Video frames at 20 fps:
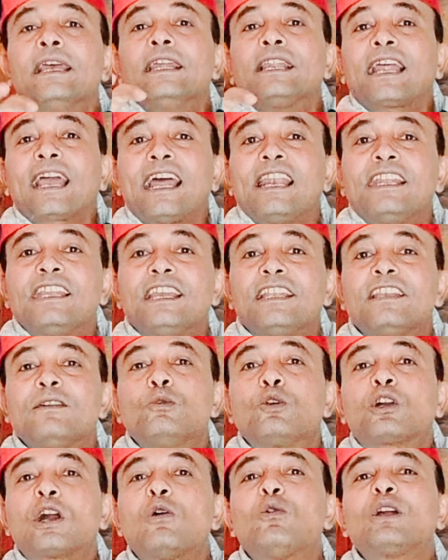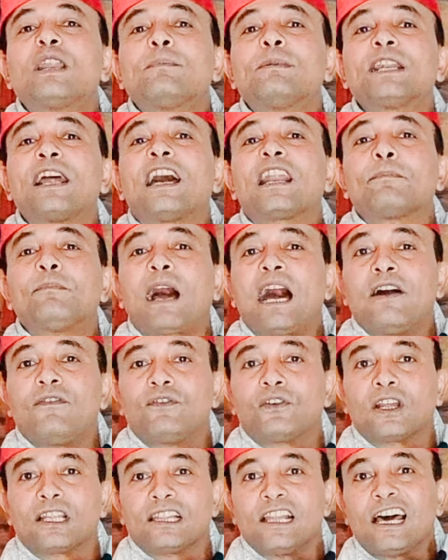الخليه دي مكونه من اربع
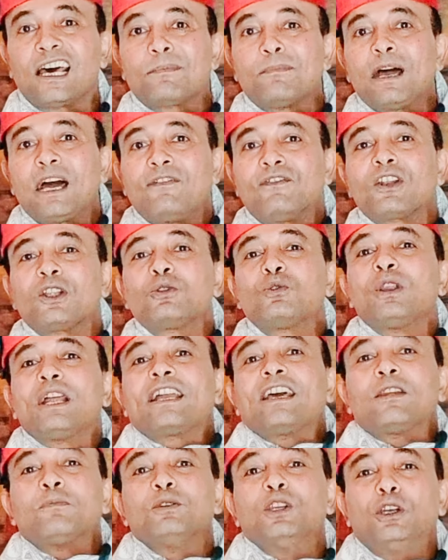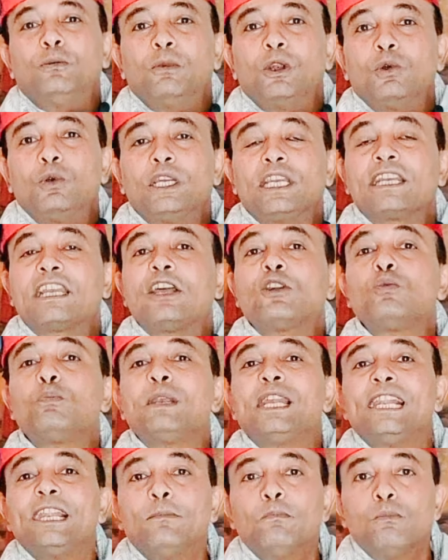افراد الاربع افراد دول كانوا بيعملوا ايه كانوا
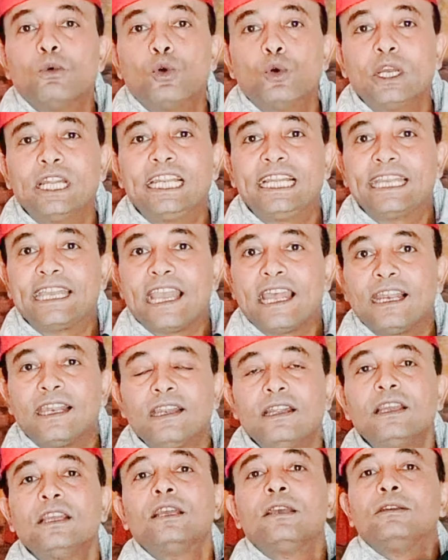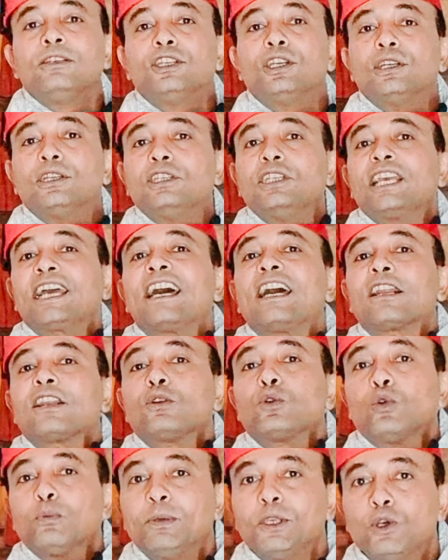بيلموا العيال
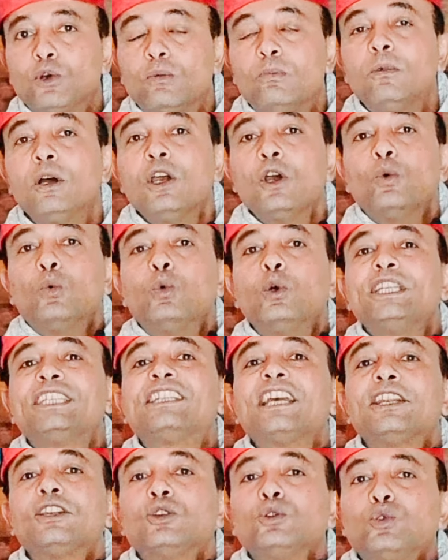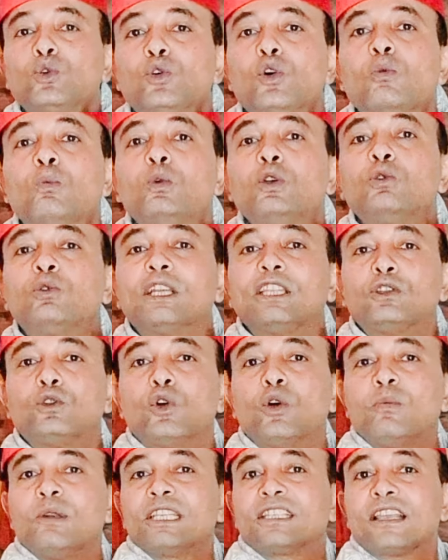يغرروا بيهم ويجندوهم
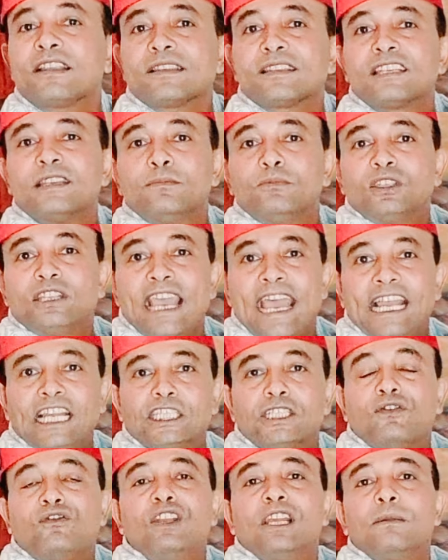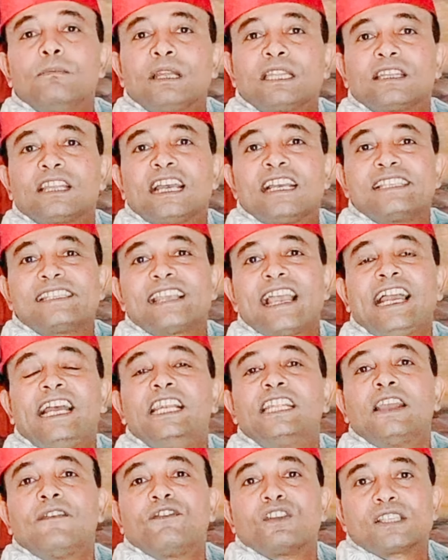ويودوهم لتنظيم داعش في المنطقه
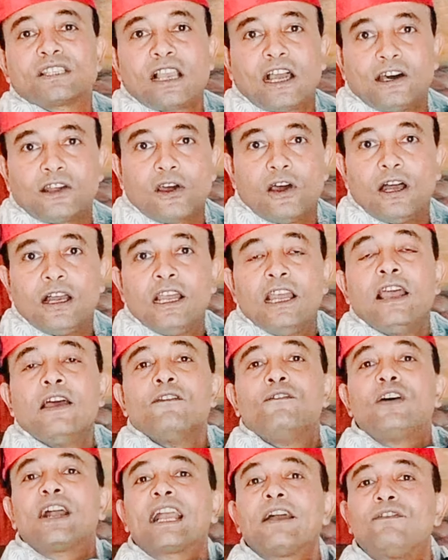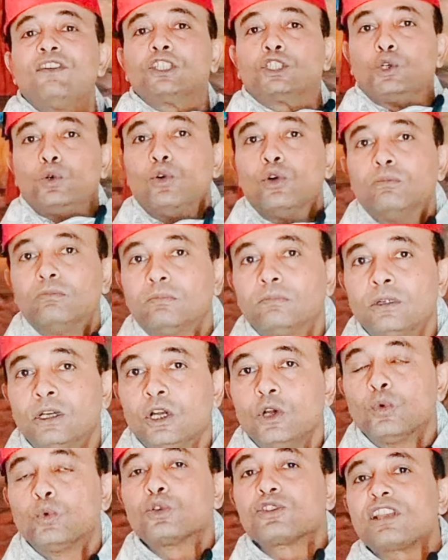الساحليه في الصحراء فقفشوهم
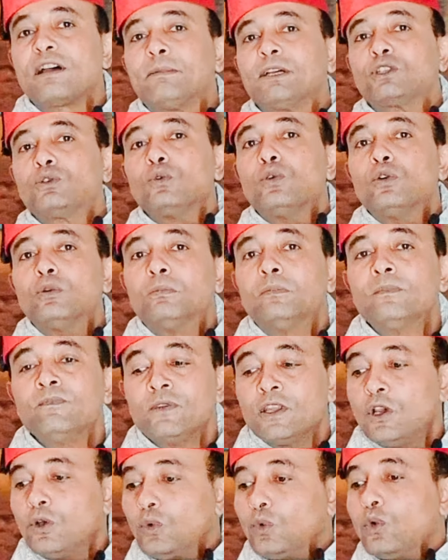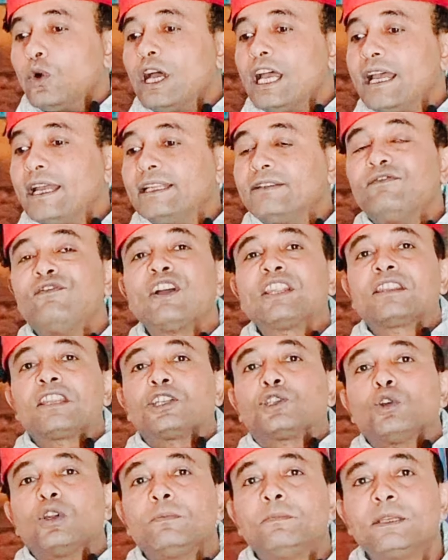وظبطوهم
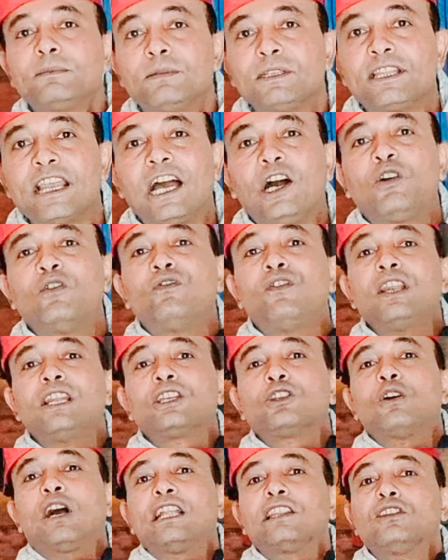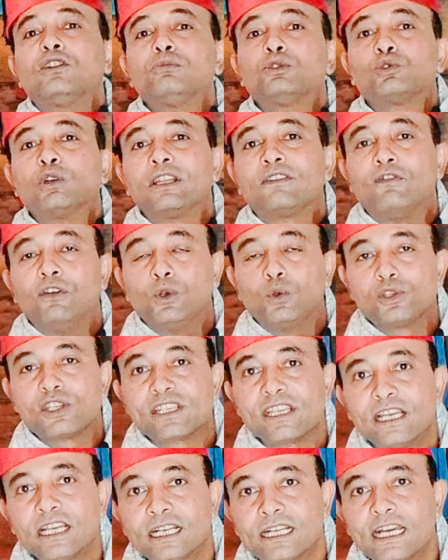وفتشوا البيت بتاعهم فلقوا عندهم شويه
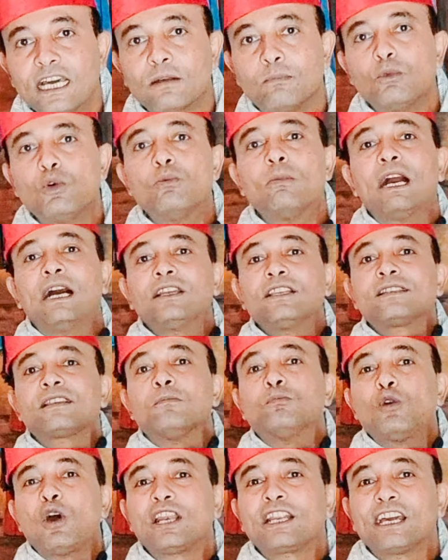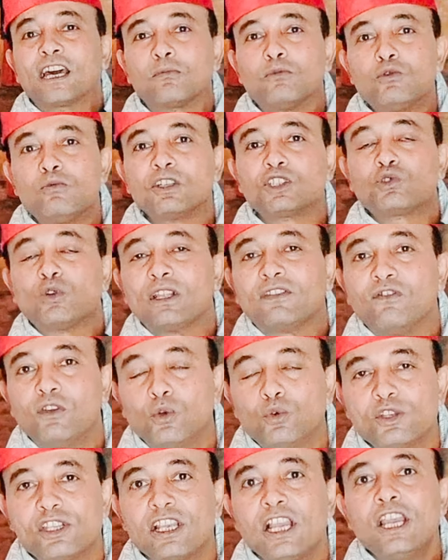فلوس جرمومه يسموها الجرمومه شويه
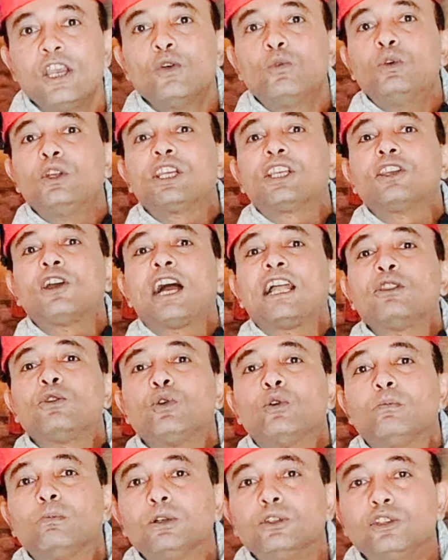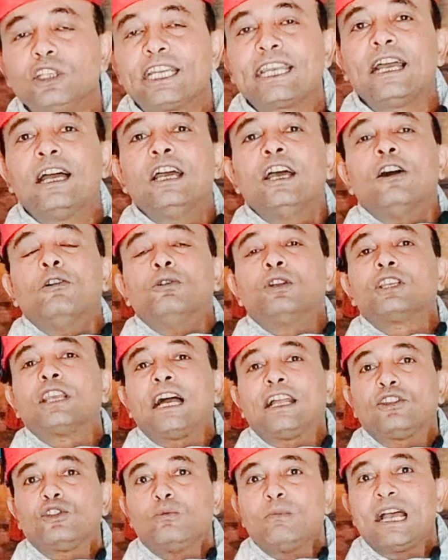فلوس ورجعوا عندهم بندقه
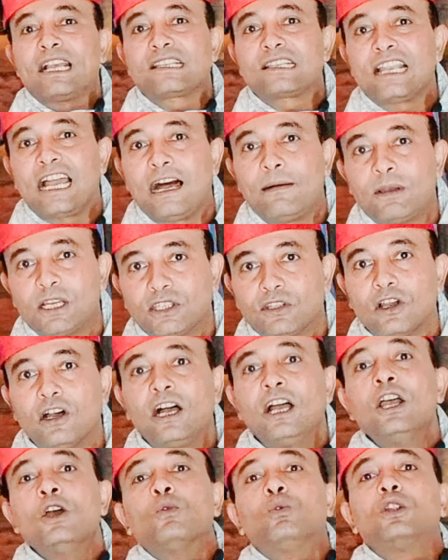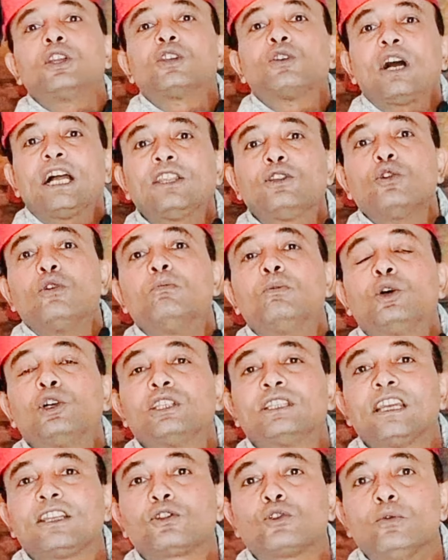ورجعوا عندهم اسلحه بيضاء ورجعوا عندهم
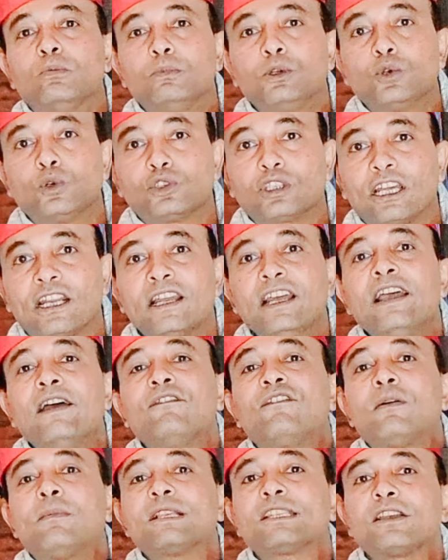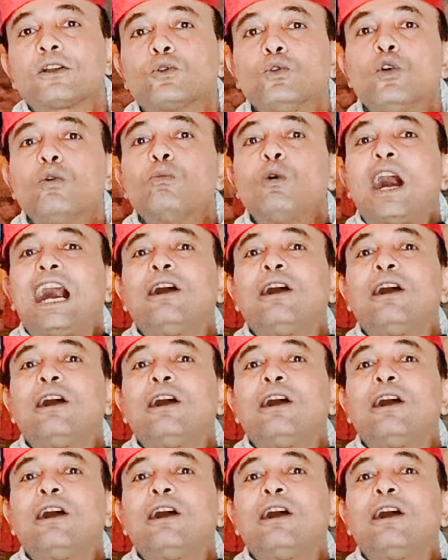معدات كمبيوتر فمسكوهم